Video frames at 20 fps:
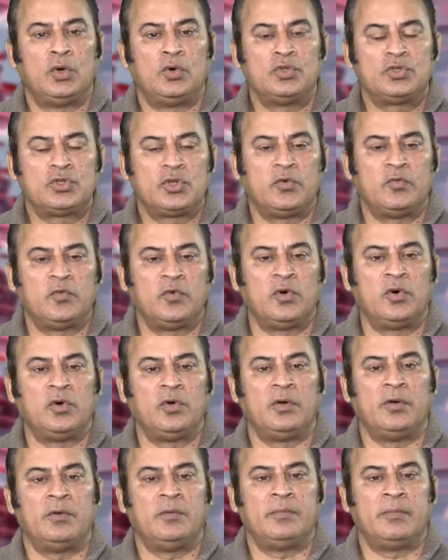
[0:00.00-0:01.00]
उसको वो
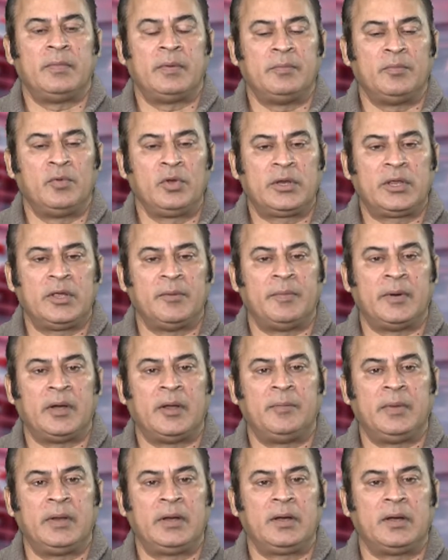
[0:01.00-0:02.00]
मुल्क के
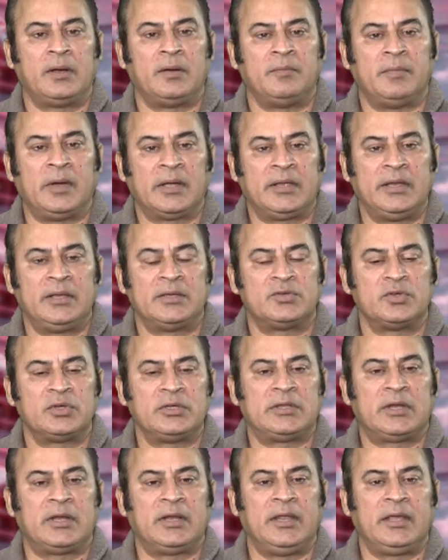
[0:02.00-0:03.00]
बराबर बाकी हिस्सों
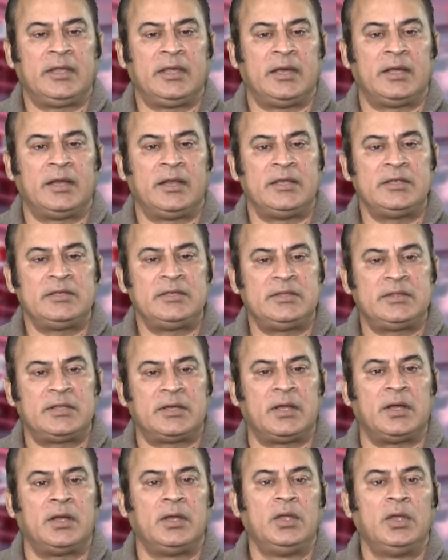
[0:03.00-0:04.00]
की तरह लेके आ रहे हैं इसी
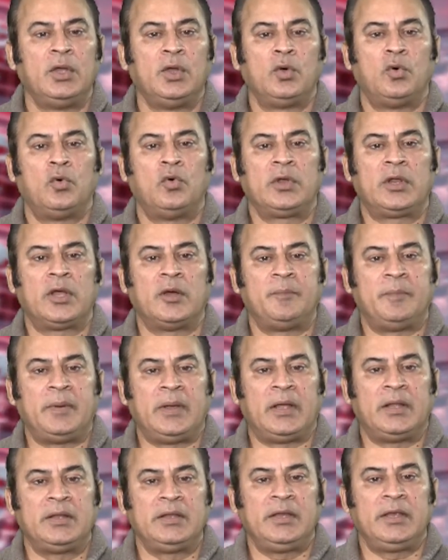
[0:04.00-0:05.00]
तरह उनका
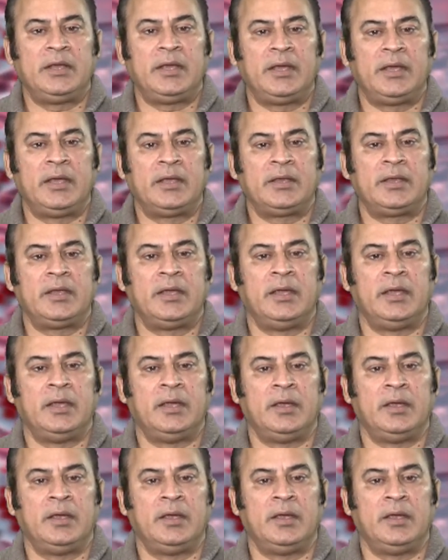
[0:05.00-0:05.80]
प्लान ये है कि